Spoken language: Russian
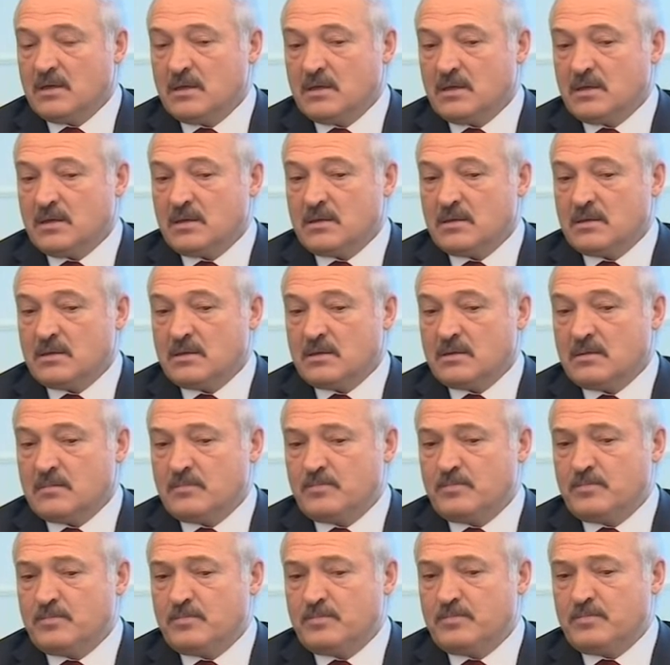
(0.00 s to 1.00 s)
Э,
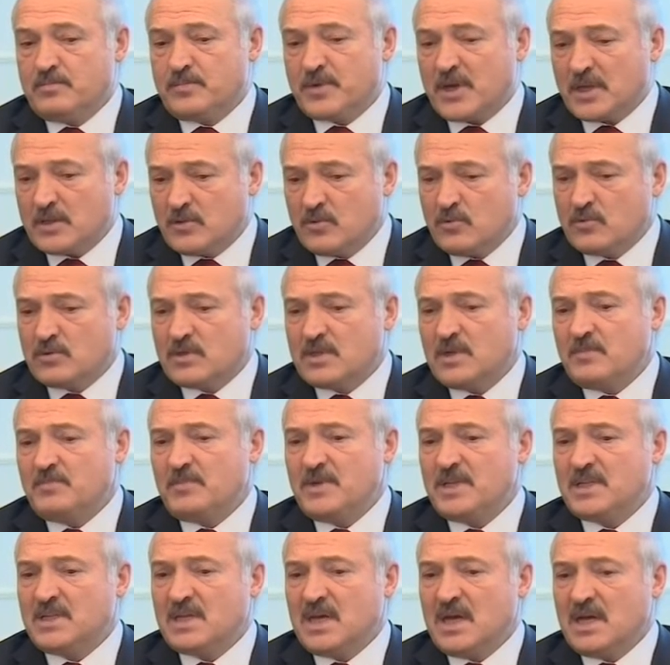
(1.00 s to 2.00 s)
продукты
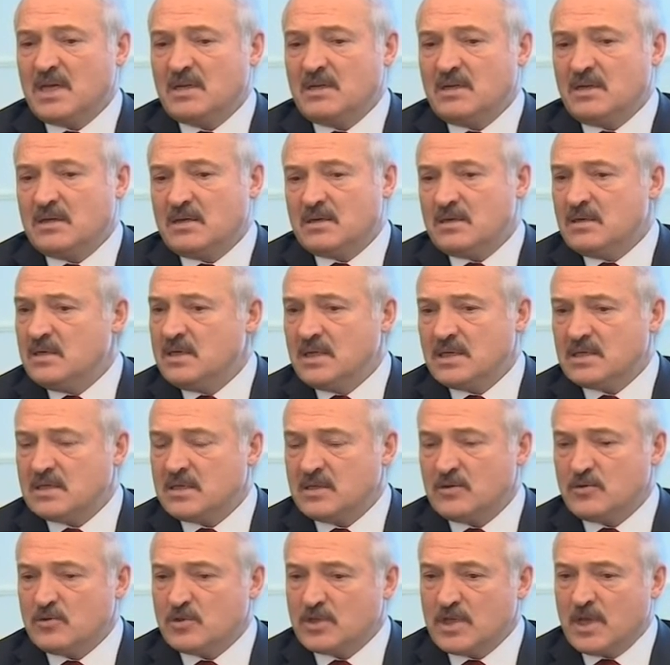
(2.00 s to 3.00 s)
питания,
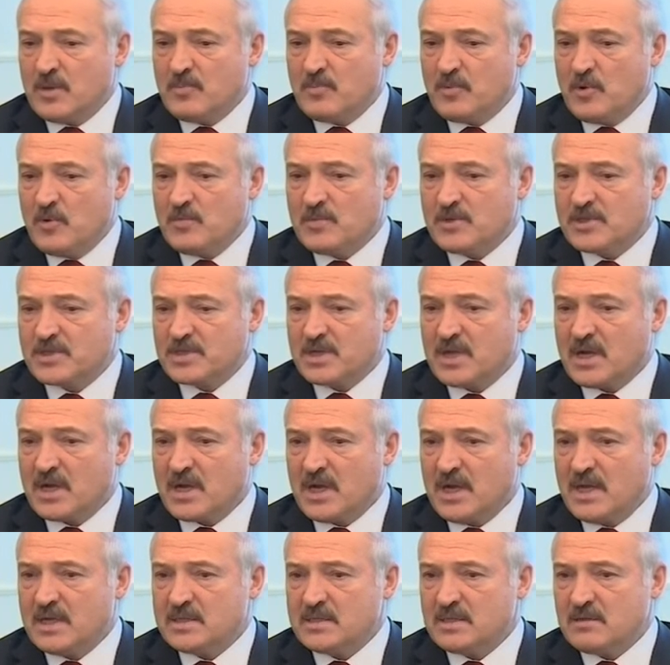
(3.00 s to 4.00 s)
если нужна помощь
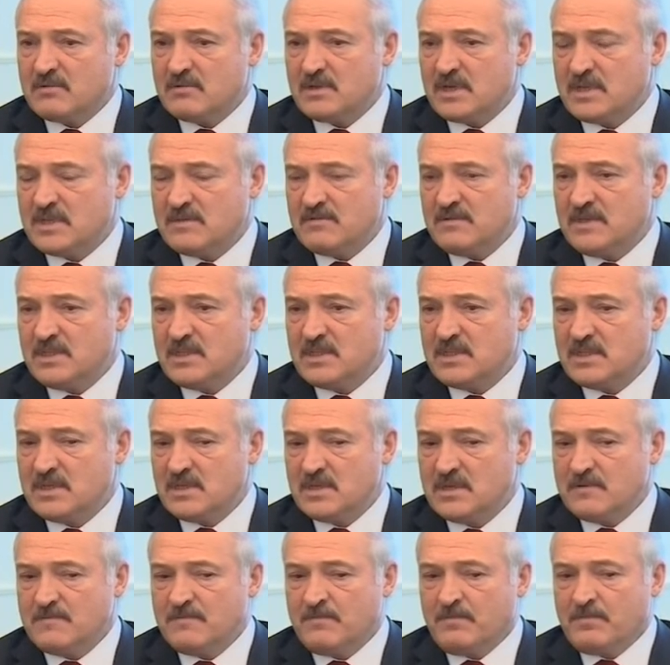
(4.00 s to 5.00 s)
какая-то в
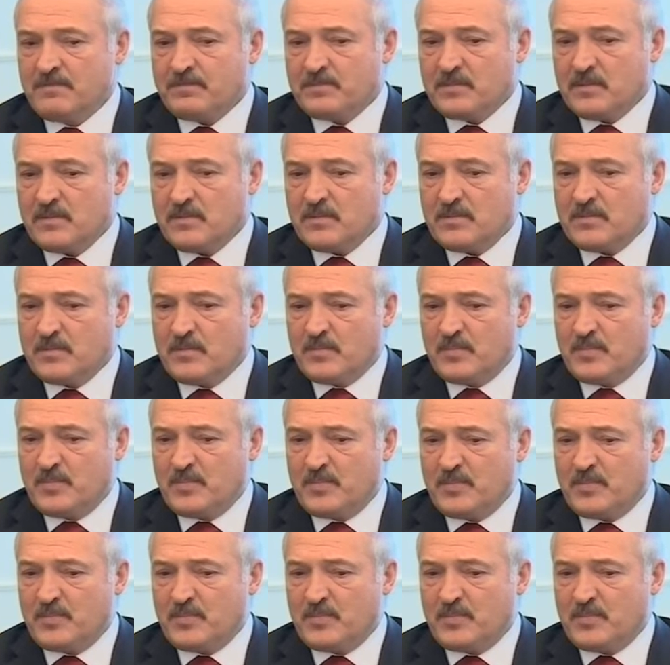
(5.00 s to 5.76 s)
развитии э,